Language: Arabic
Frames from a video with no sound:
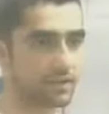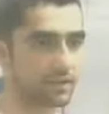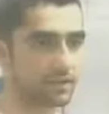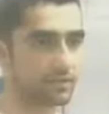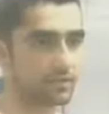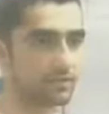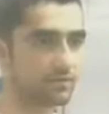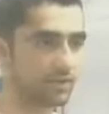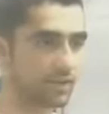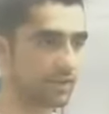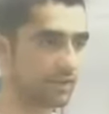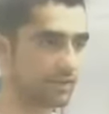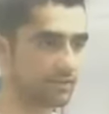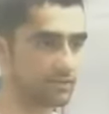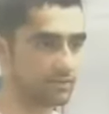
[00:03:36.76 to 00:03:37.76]
اللي بناخذهم
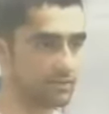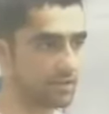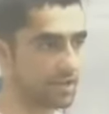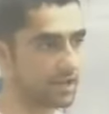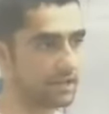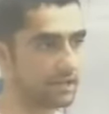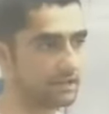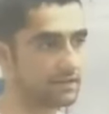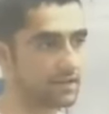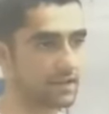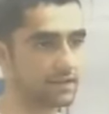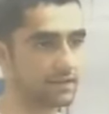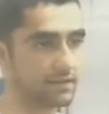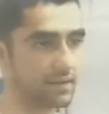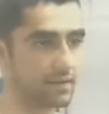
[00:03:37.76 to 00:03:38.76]
فكان
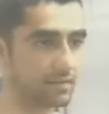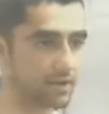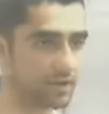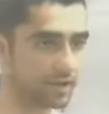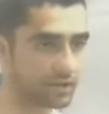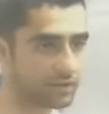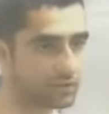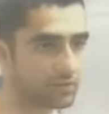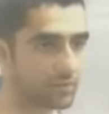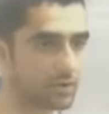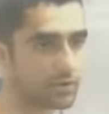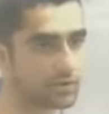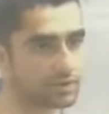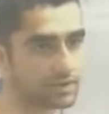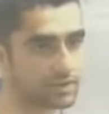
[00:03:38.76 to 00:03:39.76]
اكيد يعني اللي
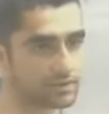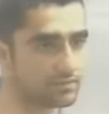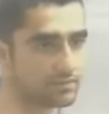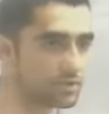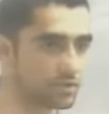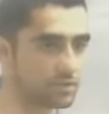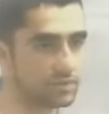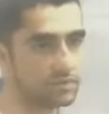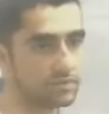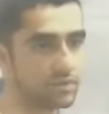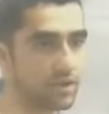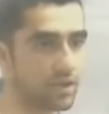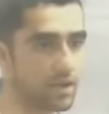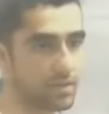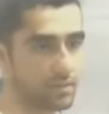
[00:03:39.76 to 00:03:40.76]
بناخذهم بالكورسز بنجي
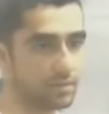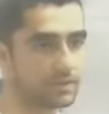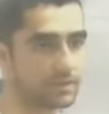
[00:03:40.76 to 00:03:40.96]
من